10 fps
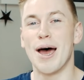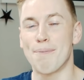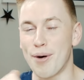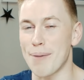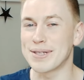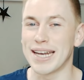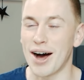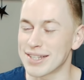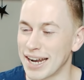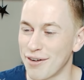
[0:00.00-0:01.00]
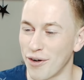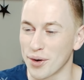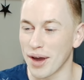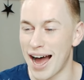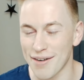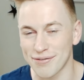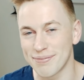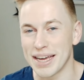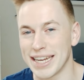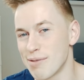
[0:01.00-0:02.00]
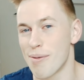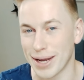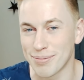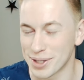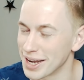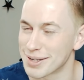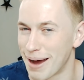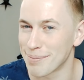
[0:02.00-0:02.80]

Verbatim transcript: Props gehen raus an den Fotografen. In dem Moment musst du erstmal